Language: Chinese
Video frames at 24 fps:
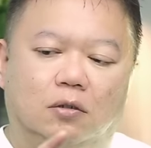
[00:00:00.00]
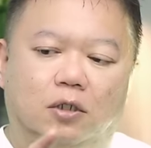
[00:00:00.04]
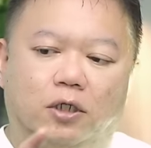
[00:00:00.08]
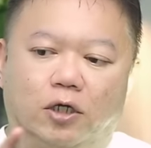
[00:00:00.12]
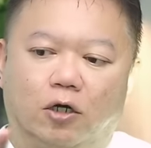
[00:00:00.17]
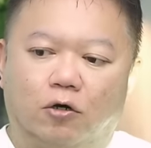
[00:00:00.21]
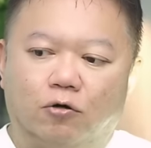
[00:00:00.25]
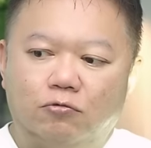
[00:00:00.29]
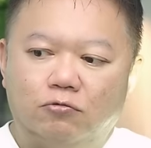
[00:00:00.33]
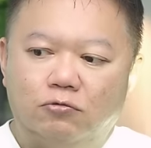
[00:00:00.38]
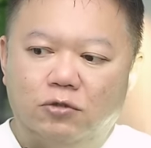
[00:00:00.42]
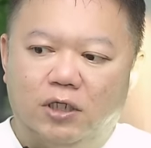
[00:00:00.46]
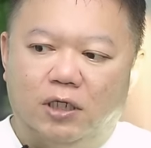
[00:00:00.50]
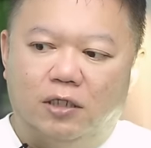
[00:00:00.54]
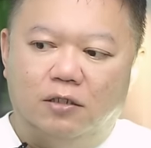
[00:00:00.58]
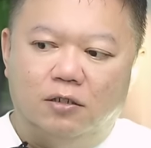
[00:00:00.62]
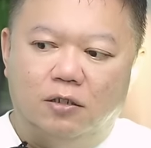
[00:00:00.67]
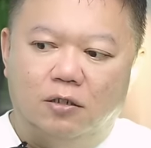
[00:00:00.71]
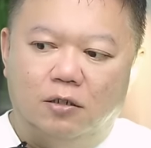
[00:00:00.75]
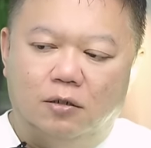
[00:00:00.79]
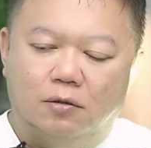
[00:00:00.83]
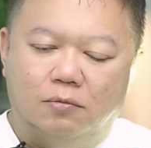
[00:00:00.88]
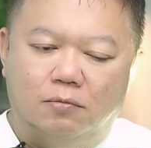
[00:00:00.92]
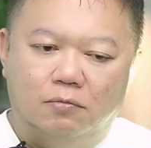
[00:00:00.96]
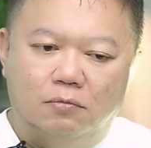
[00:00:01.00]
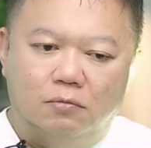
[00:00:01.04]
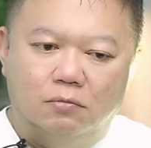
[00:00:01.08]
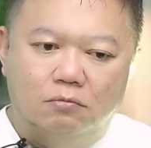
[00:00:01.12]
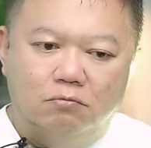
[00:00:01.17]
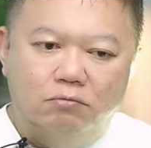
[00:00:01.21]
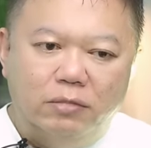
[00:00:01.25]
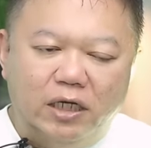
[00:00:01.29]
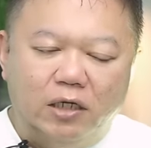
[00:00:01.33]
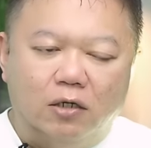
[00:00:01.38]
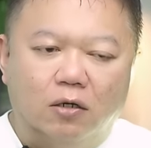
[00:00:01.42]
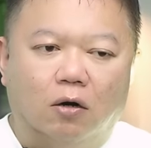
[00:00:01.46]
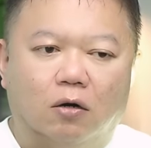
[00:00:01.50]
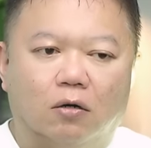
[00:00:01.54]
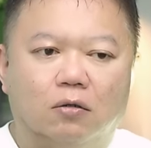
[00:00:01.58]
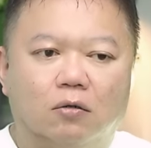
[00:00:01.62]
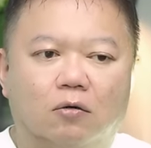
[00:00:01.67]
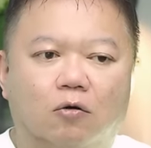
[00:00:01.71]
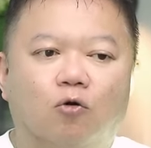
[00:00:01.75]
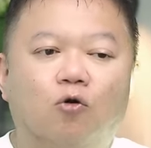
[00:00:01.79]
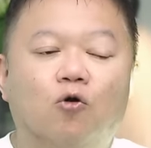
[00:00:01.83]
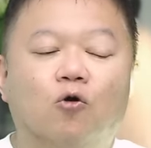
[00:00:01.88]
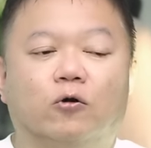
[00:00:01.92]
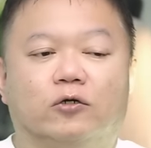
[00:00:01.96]
流年的命宫
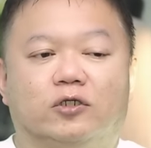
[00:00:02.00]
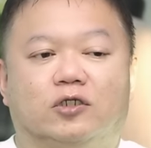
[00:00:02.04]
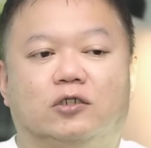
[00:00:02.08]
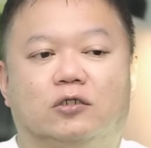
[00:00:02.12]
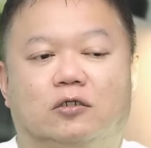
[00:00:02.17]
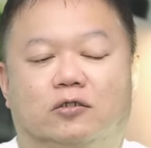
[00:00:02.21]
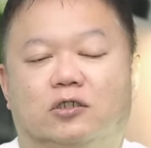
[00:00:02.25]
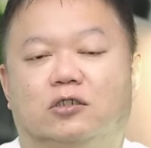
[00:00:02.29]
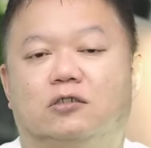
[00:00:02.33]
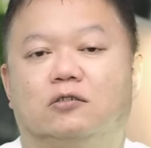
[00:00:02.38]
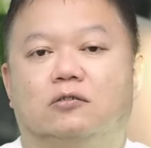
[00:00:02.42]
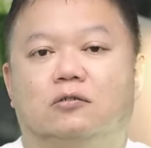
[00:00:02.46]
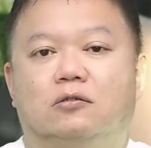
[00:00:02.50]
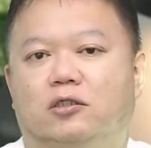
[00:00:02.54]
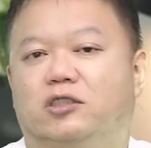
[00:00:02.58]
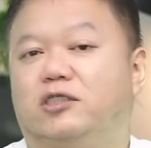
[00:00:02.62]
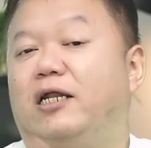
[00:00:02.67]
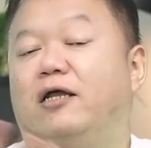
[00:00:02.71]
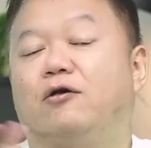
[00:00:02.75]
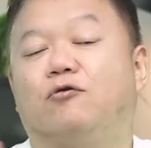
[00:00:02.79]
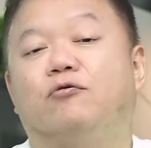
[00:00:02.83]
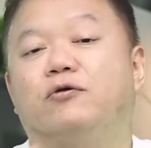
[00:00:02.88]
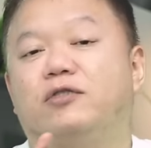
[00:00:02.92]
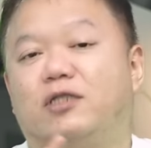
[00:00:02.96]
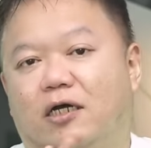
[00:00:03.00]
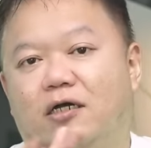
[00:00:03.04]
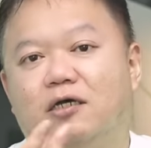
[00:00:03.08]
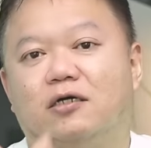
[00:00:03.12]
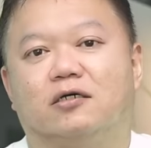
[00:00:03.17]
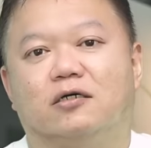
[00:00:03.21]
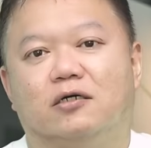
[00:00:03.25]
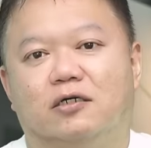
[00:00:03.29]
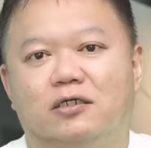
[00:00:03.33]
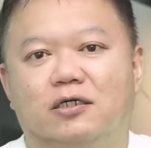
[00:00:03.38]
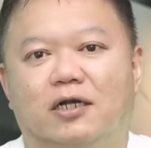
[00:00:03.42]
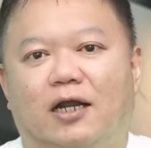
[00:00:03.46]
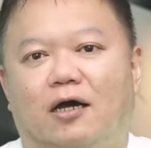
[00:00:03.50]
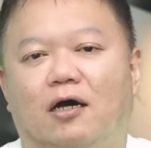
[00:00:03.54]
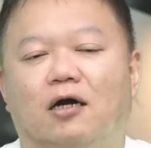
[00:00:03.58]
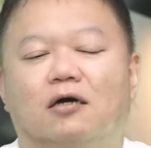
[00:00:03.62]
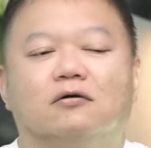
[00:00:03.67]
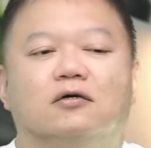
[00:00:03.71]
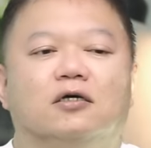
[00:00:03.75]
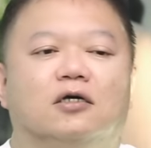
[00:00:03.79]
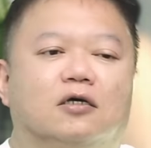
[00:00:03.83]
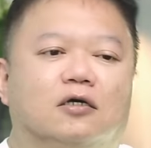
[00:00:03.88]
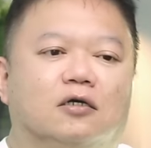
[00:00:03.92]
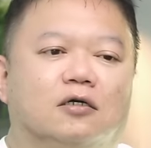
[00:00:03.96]
或者是其他宫位当然也可以了哈。